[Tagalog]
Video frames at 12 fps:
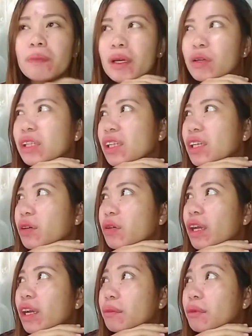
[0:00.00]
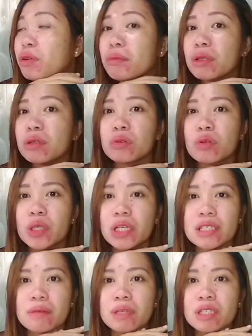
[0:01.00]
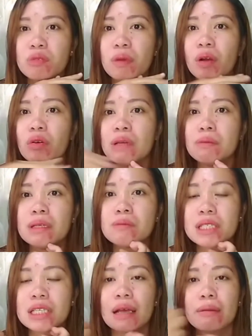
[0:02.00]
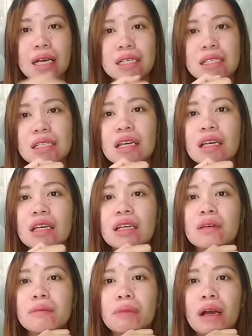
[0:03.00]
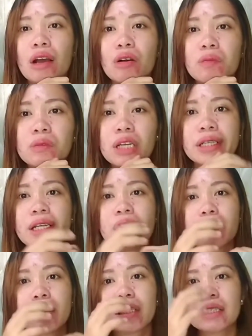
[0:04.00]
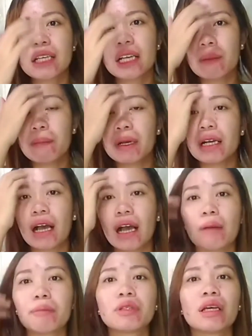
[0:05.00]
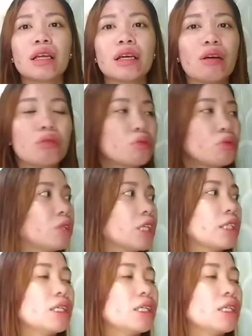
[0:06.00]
Pero hindi ko alam kung matutuloy kasi medyo makulimlim sa labas baka umulan na naman kasi kapag kahapon talaga umuulan